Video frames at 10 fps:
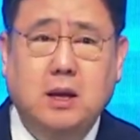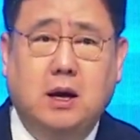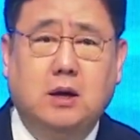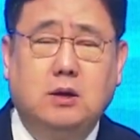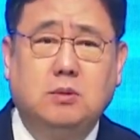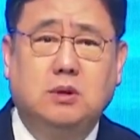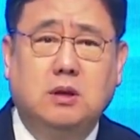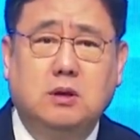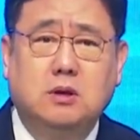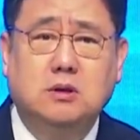아, 여러분
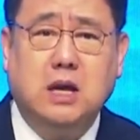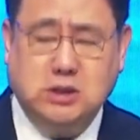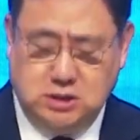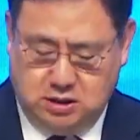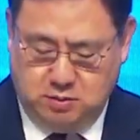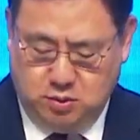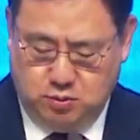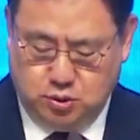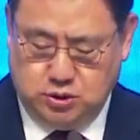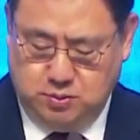어, 사진을 한번
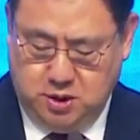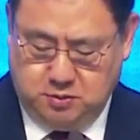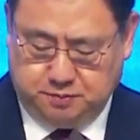보시면